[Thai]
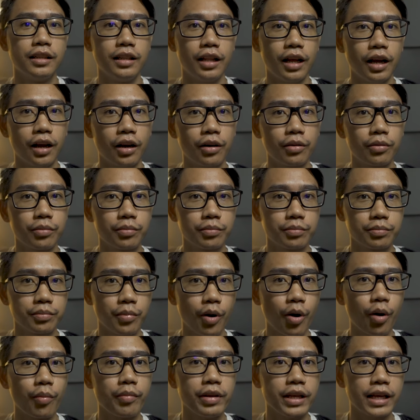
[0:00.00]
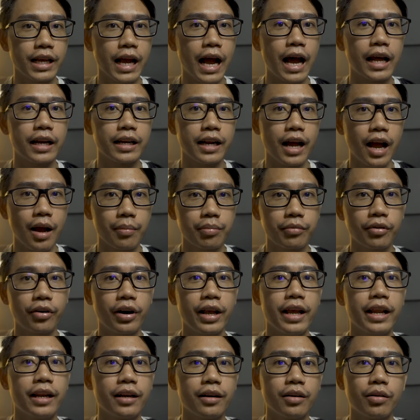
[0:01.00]
แล้วพอมีการอัปเก
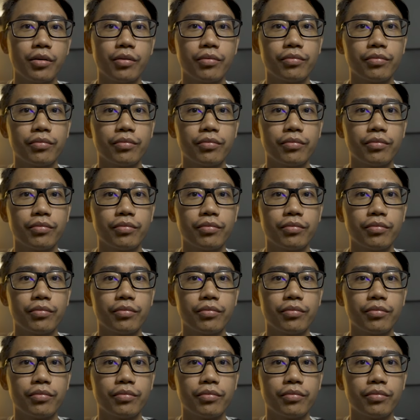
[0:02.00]
รด